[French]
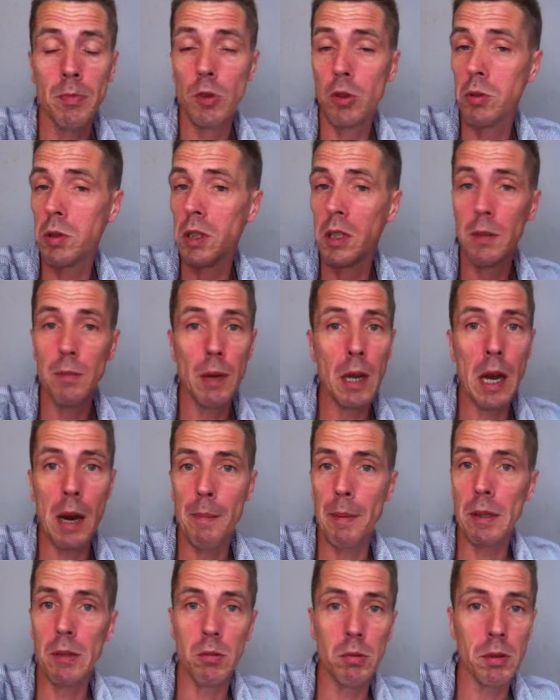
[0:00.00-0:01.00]
Je lui dis, mais il n'y a
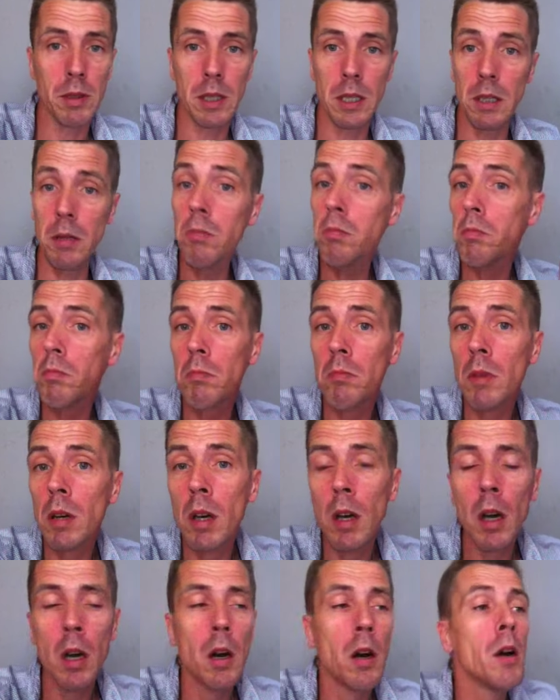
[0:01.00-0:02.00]
pas de souci.
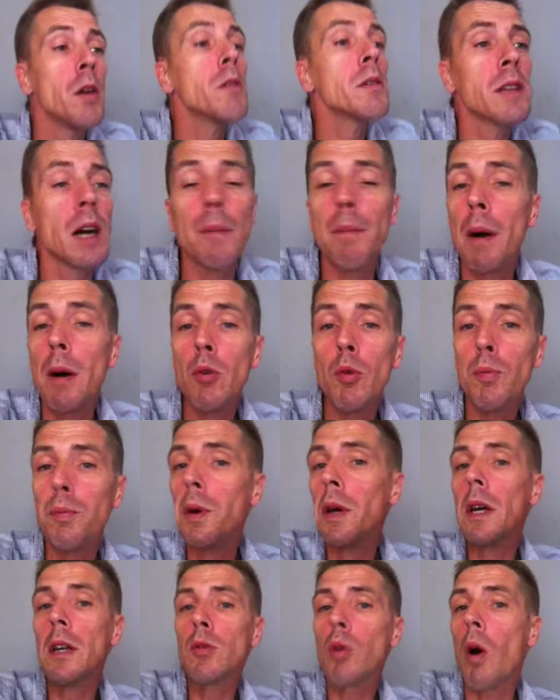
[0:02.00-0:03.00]
Ça n'a pas
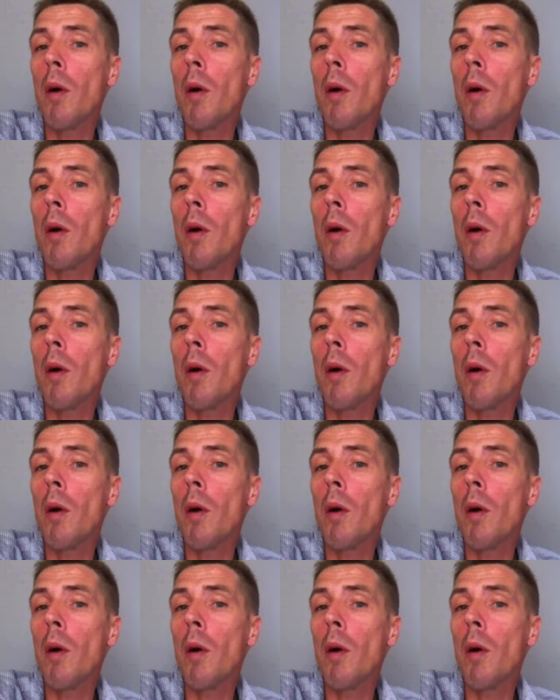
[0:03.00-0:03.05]
loupé.